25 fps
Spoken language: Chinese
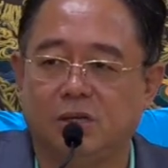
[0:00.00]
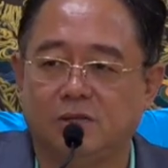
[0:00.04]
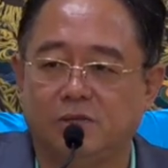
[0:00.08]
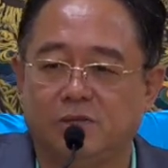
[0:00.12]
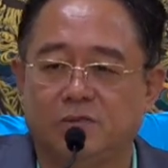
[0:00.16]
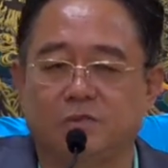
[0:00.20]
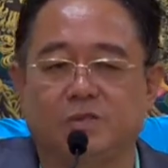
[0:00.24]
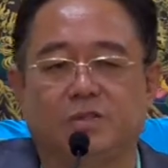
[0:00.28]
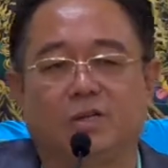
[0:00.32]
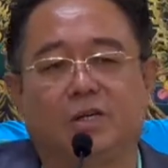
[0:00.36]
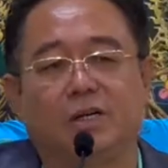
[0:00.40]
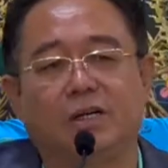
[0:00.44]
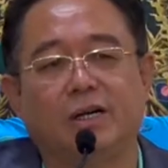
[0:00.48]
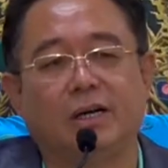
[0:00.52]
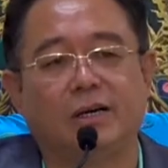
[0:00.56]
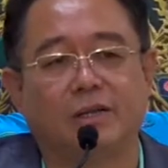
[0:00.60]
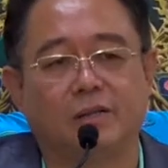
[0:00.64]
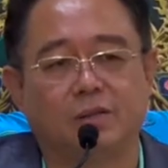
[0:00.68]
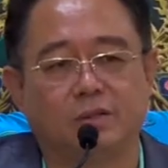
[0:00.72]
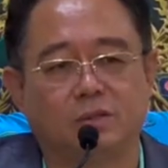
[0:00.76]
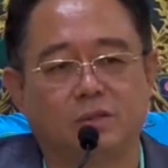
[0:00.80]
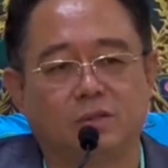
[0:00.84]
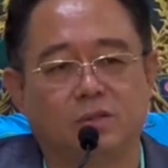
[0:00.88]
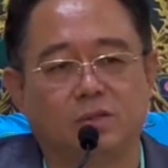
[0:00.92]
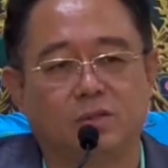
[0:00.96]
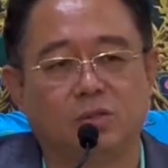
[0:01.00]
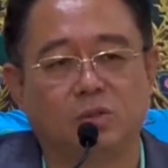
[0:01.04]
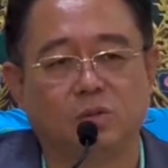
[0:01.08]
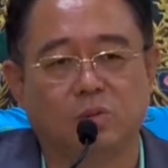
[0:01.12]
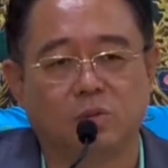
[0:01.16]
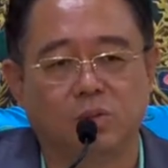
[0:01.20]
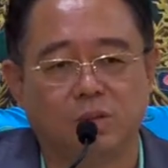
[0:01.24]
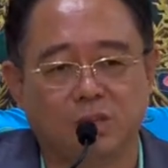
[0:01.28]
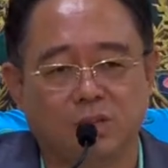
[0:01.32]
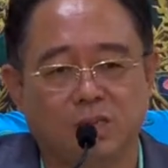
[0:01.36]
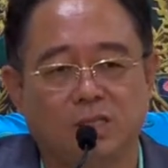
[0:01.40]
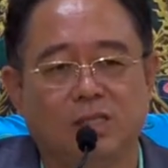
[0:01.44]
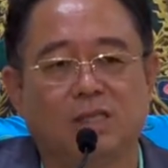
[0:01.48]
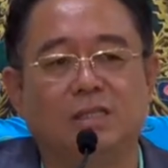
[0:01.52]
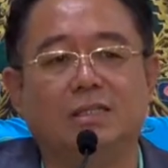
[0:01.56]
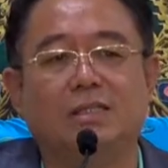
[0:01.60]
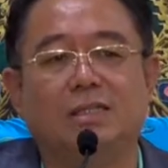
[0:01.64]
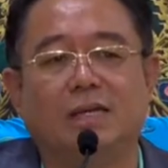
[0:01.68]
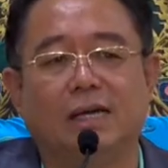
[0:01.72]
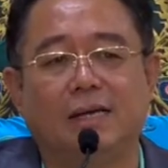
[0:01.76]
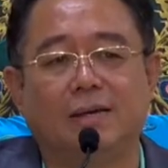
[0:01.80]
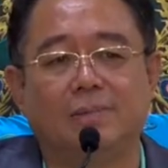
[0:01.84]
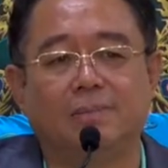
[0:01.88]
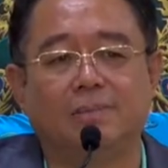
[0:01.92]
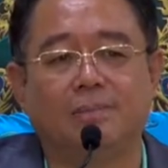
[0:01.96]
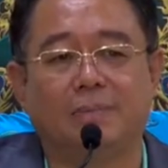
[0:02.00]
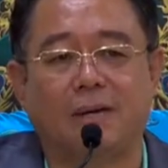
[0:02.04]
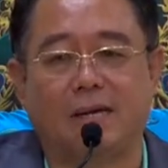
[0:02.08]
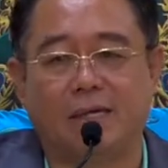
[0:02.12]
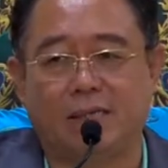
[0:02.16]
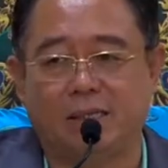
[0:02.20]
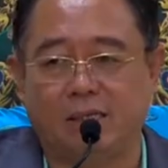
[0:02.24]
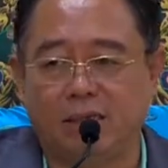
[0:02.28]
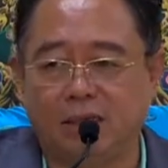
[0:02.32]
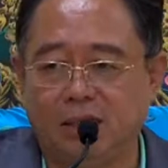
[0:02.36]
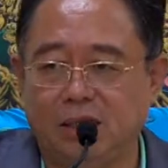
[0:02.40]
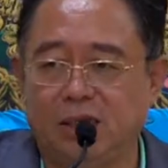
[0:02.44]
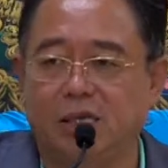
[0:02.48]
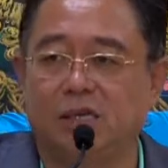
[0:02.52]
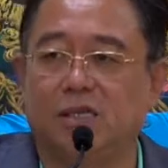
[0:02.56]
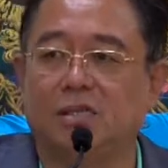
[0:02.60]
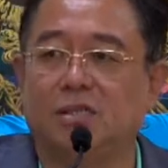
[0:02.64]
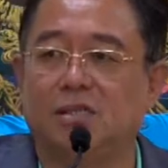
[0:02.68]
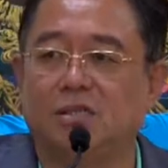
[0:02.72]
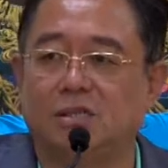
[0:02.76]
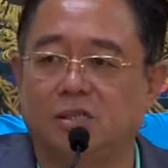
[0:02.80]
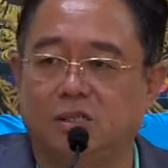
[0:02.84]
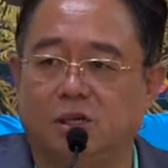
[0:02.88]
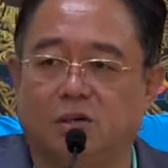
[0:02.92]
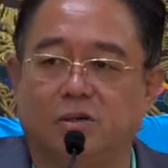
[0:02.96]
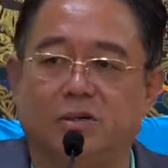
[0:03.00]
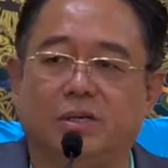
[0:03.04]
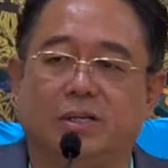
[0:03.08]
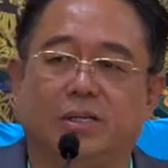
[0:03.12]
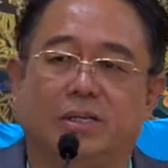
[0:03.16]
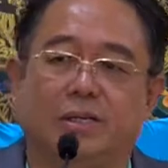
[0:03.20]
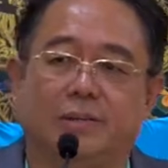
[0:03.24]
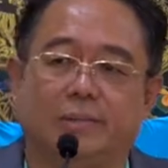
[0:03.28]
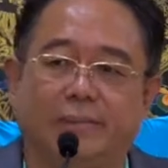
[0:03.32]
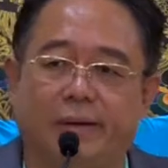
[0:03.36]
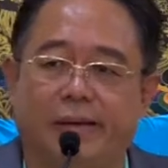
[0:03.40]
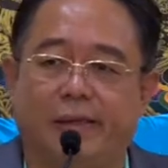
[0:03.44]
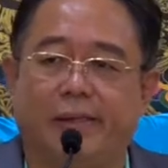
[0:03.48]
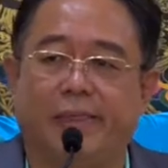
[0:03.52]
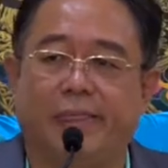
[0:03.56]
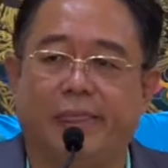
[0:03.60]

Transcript: 负责人说：“我提前把一教给你们，